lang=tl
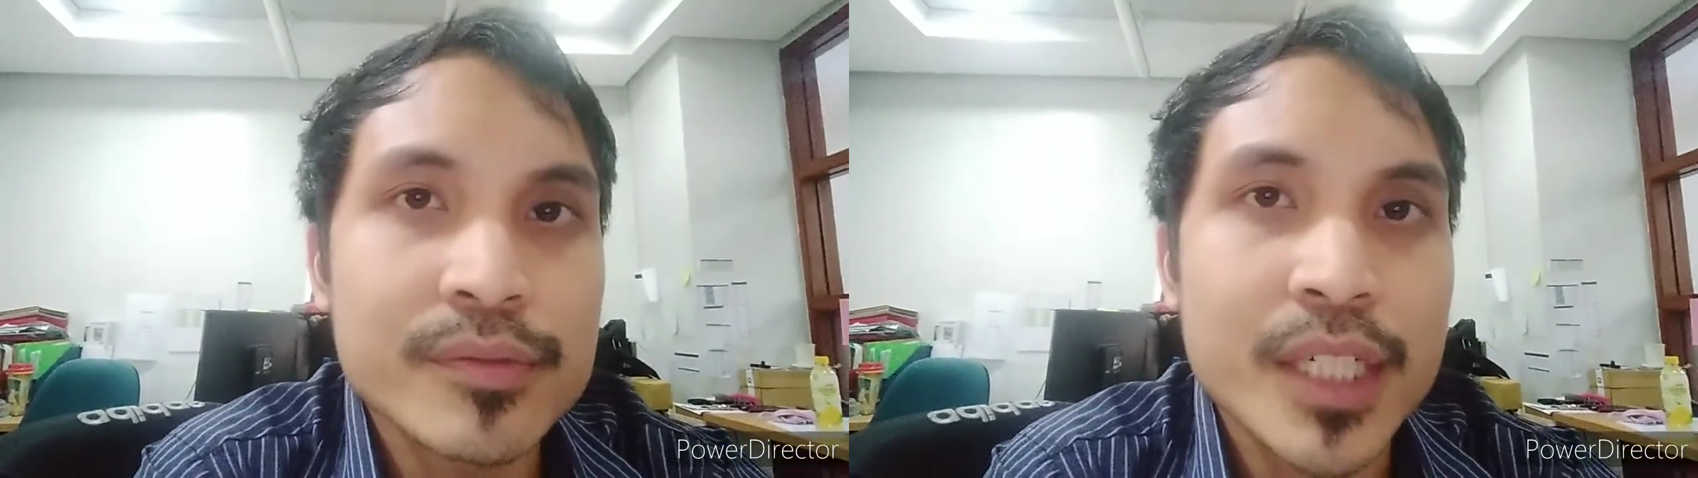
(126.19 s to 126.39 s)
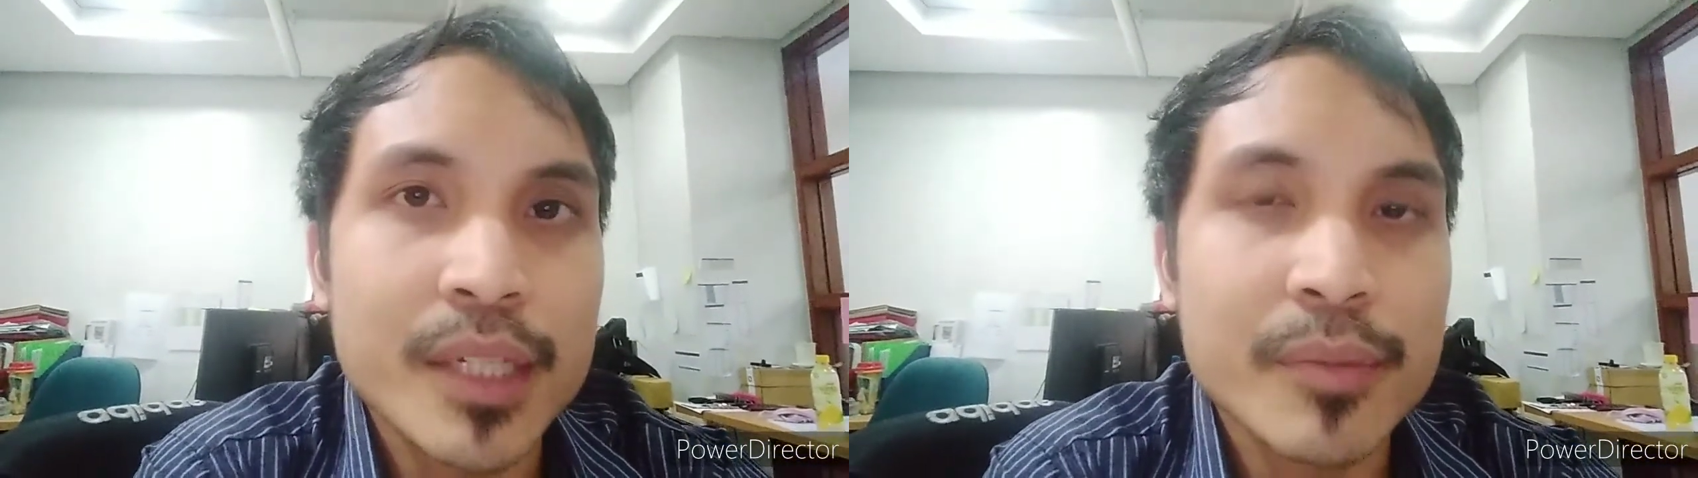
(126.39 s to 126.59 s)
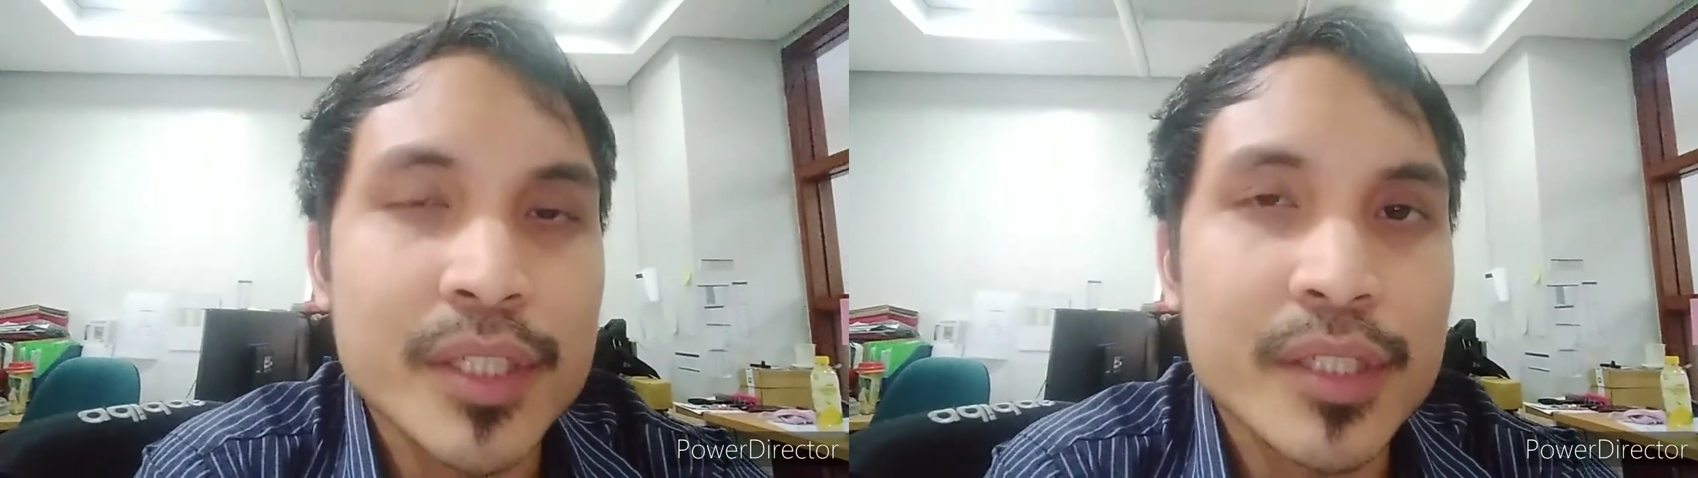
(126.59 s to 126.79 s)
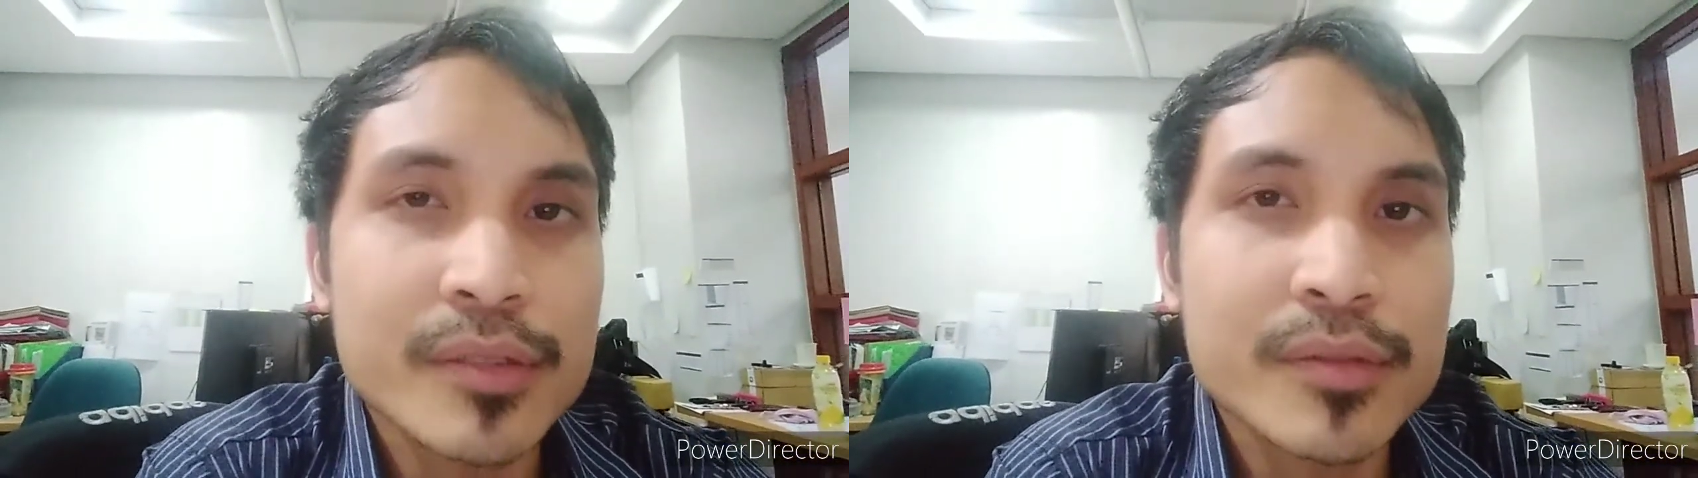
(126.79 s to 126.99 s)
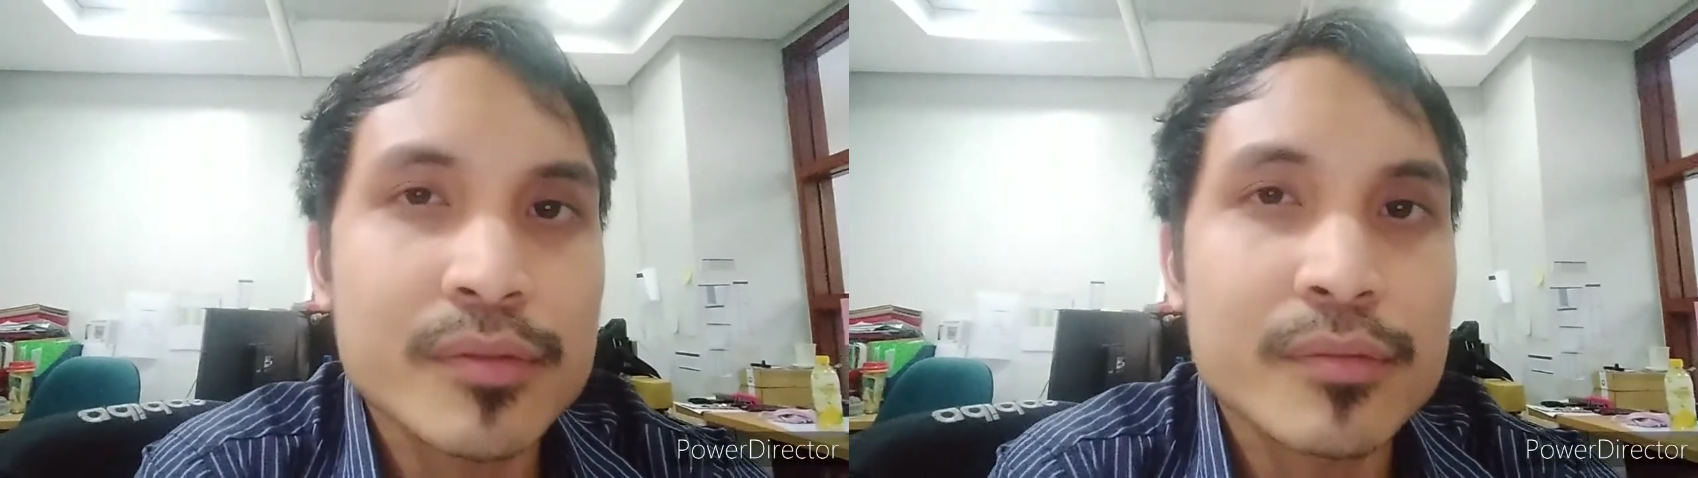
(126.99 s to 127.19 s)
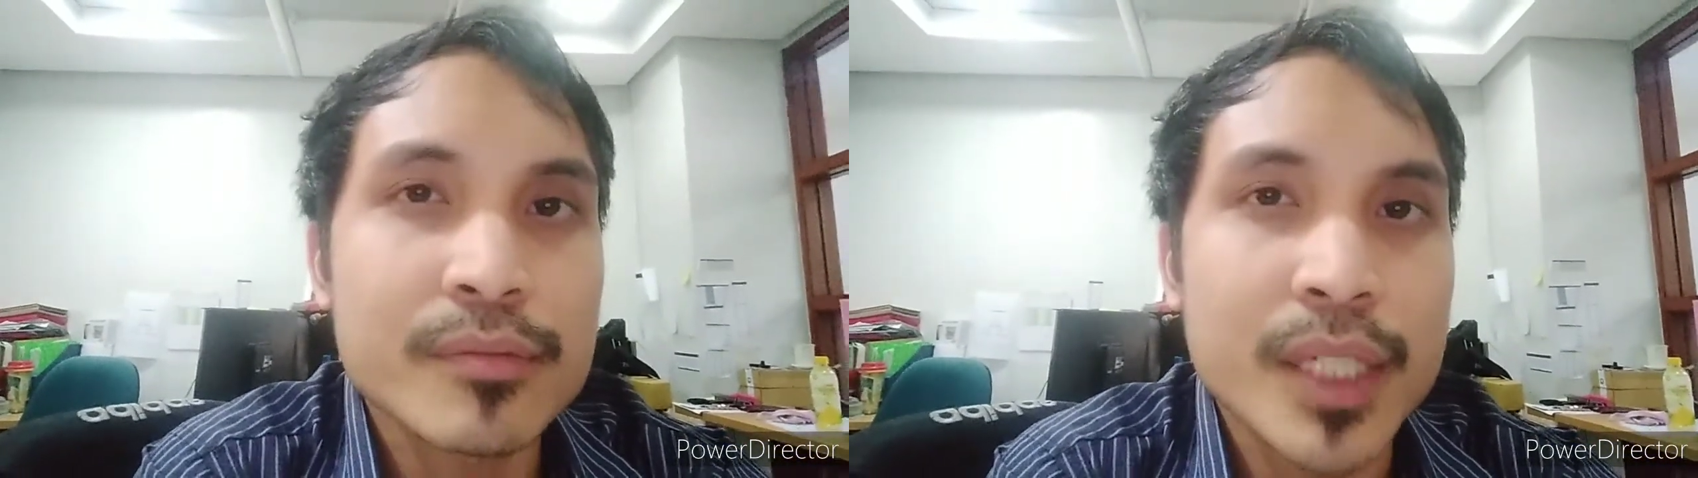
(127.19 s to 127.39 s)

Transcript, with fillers: gagamitin ng